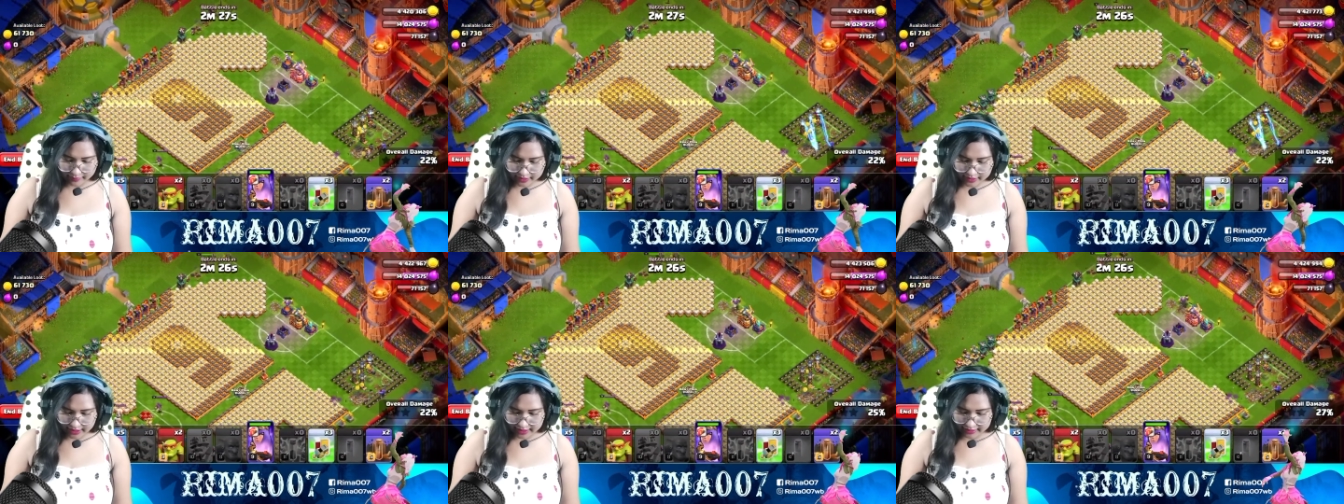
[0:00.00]

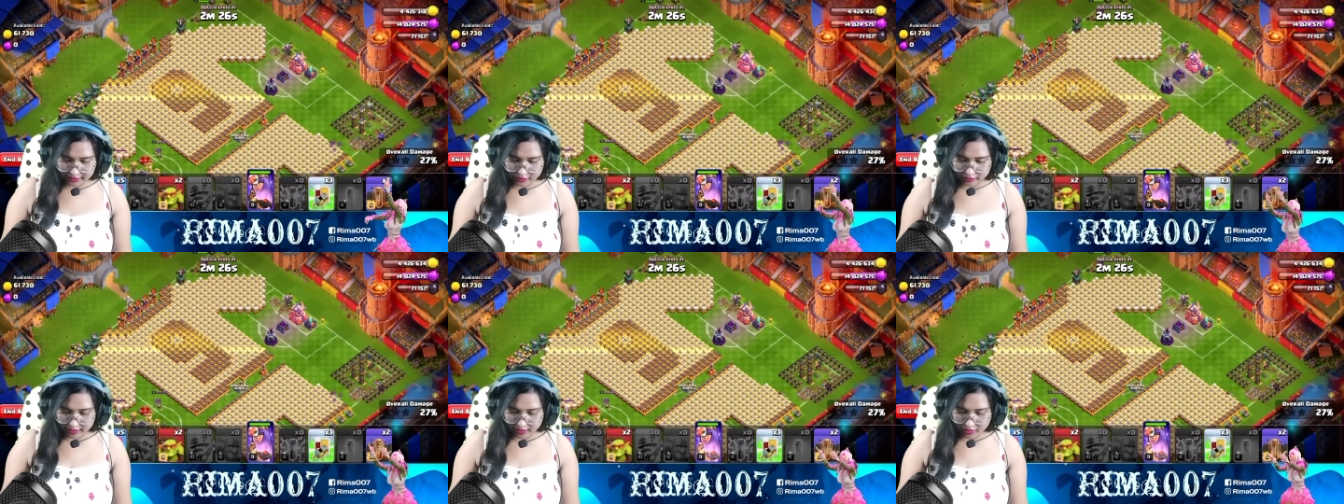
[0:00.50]
বেসের আর
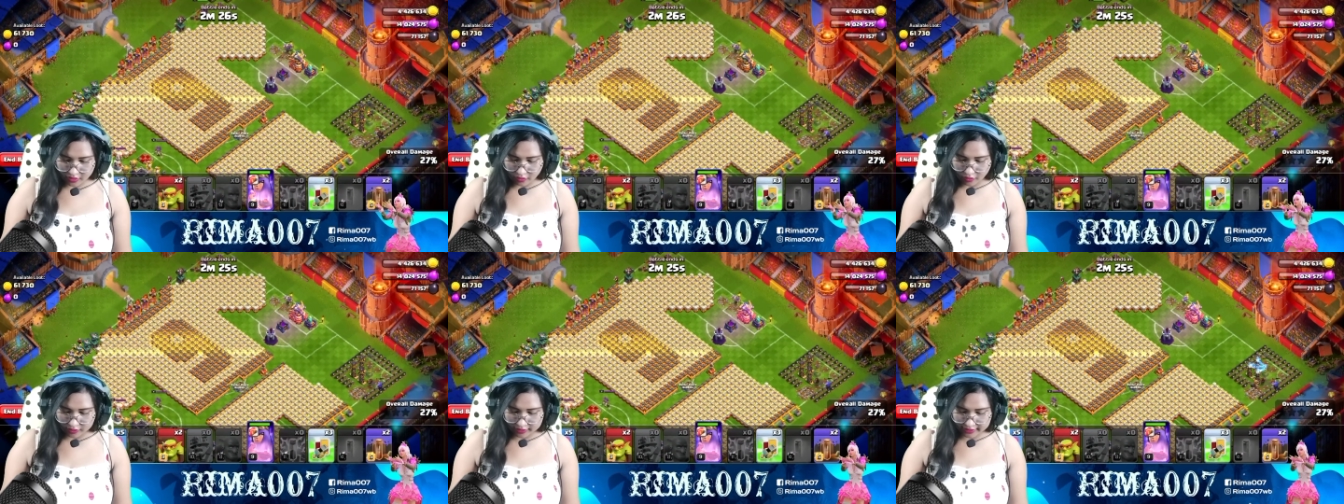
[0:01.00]
কিছু নেই
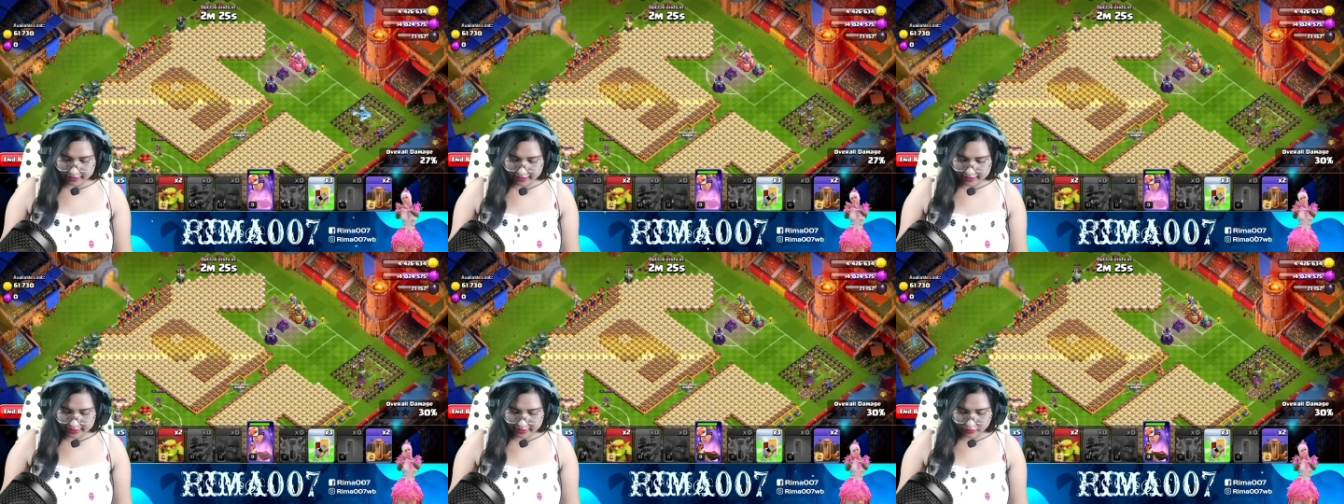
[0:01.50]
অর্ধেক
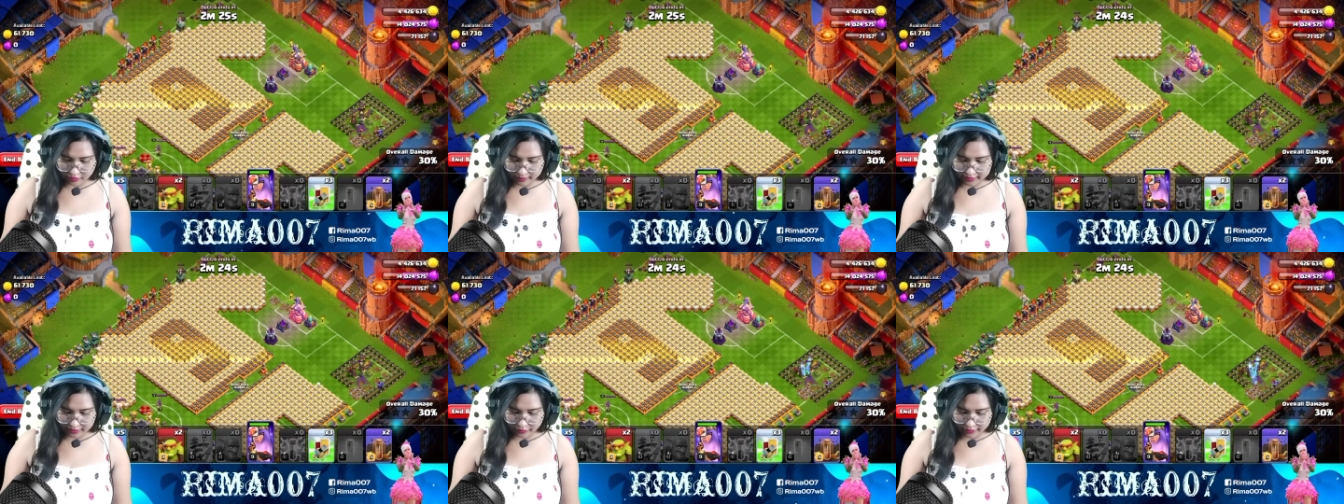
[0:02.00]
কাজ কিন্তু
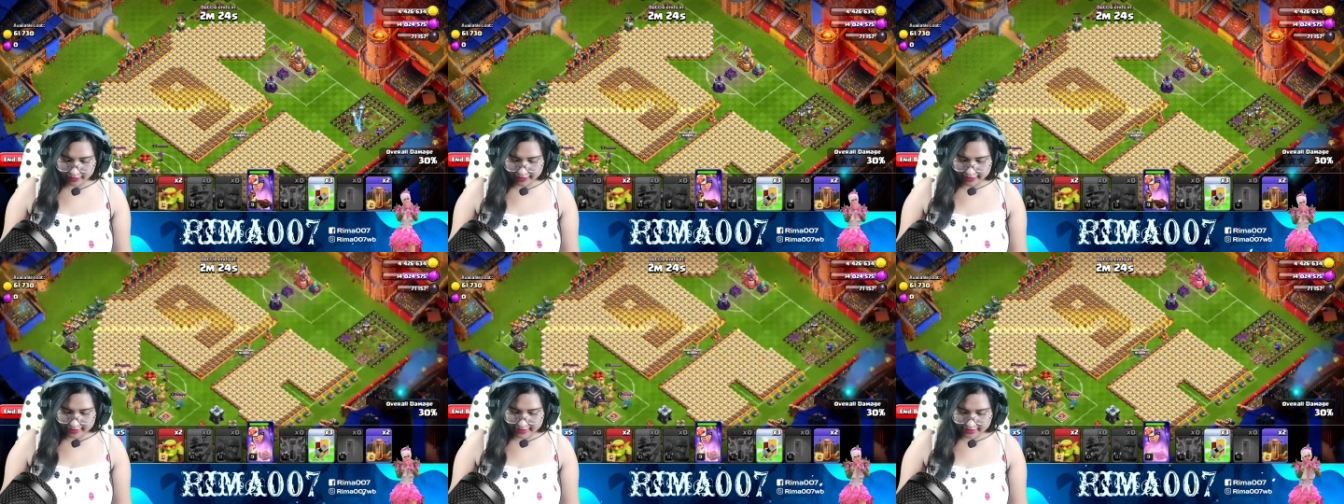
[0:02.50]
আমাদের
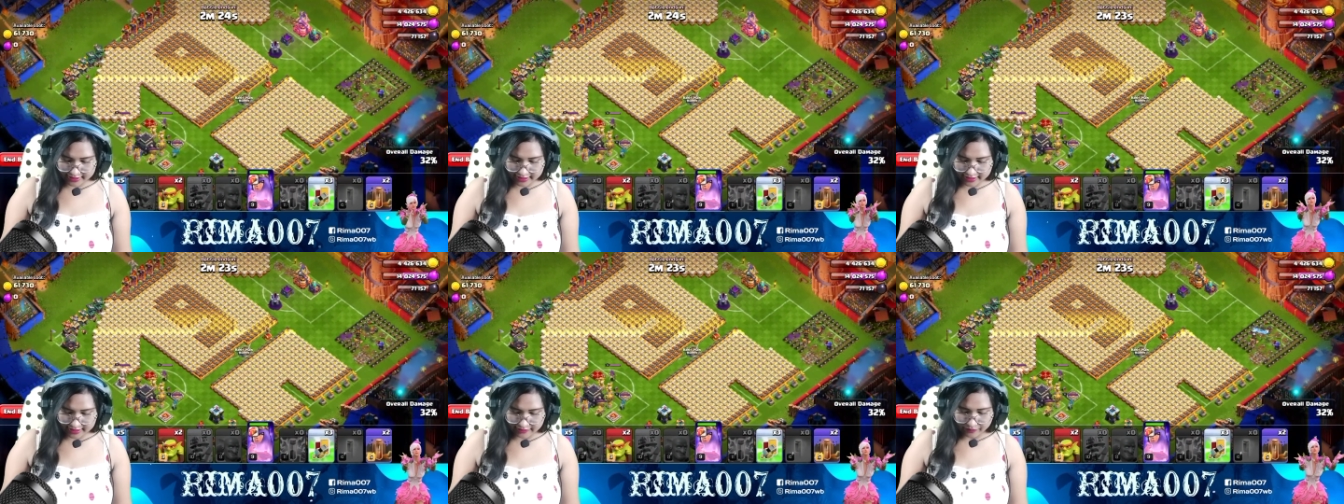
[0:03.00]
হয়েই গেছে ঠিক
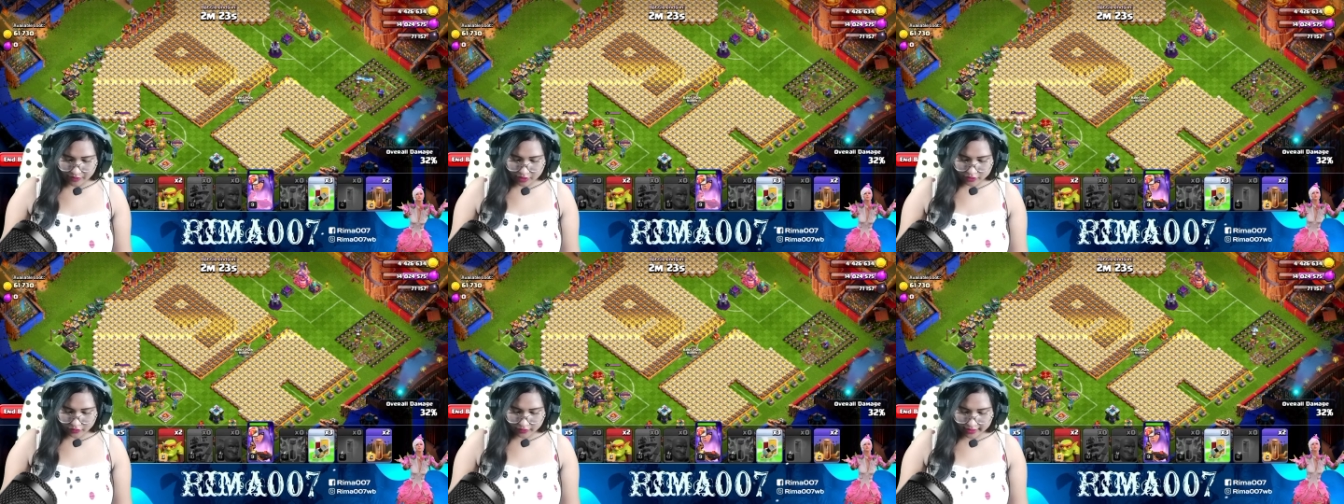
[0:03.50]
আছে
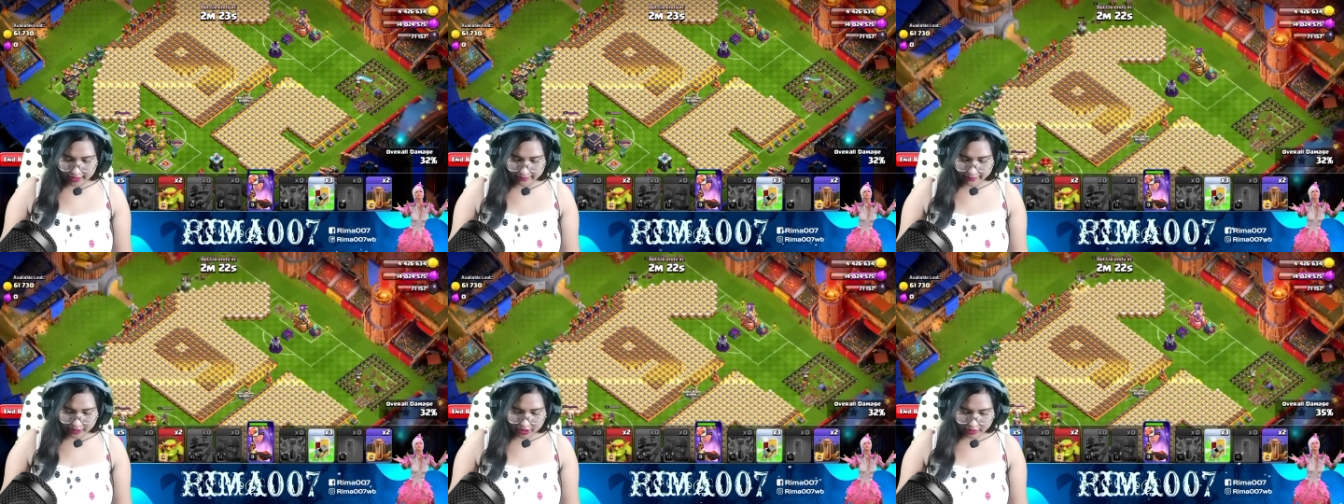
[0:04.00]
সো
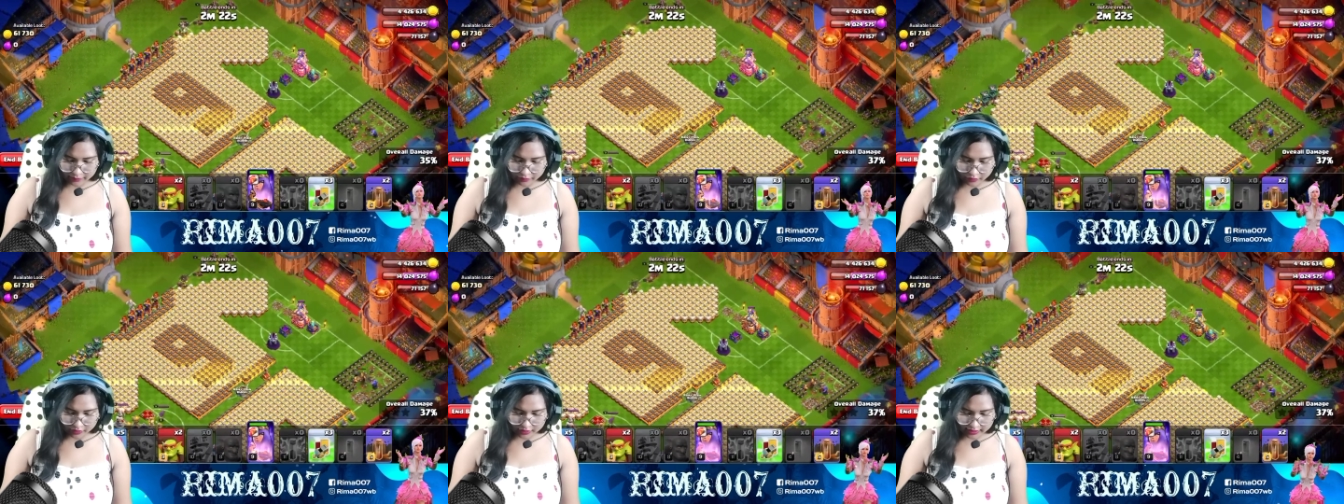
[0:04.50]
এই পাশটা
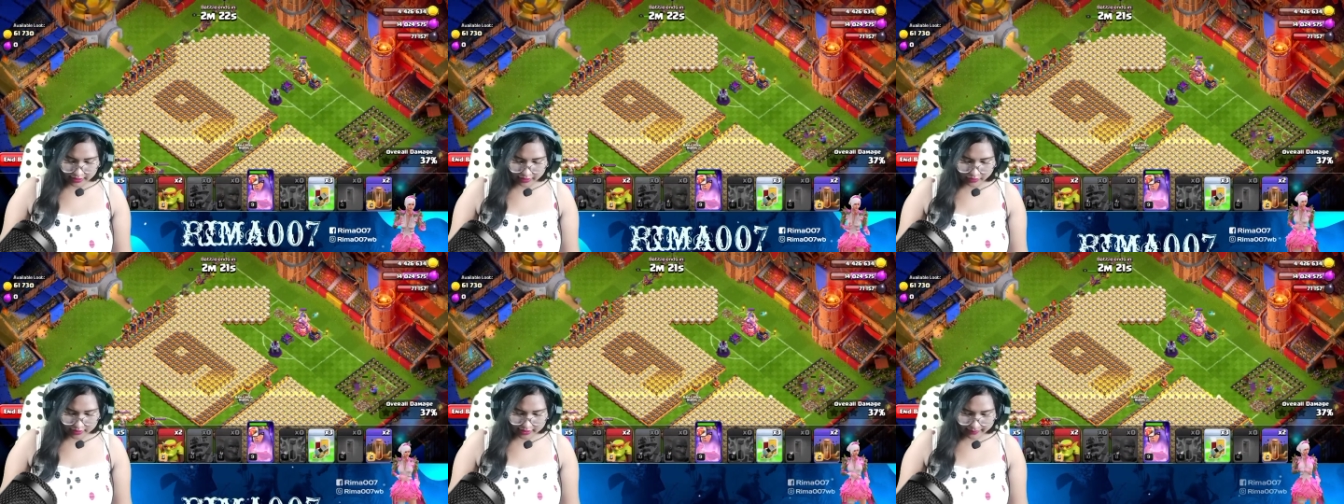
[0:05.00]
পুরো
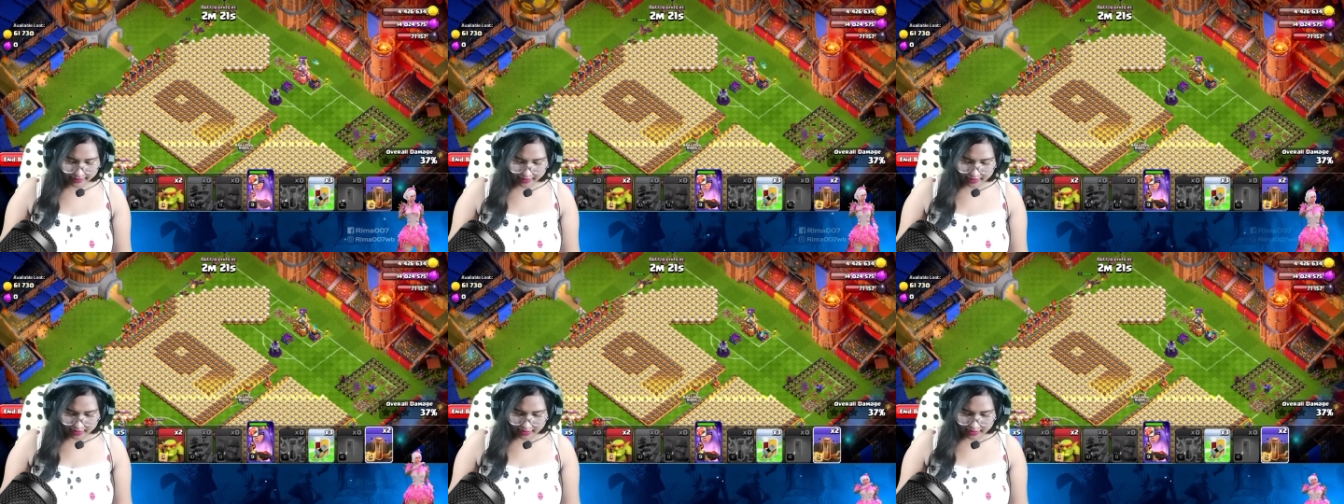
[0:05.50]
ক্লিয়ার হয়ে যাবে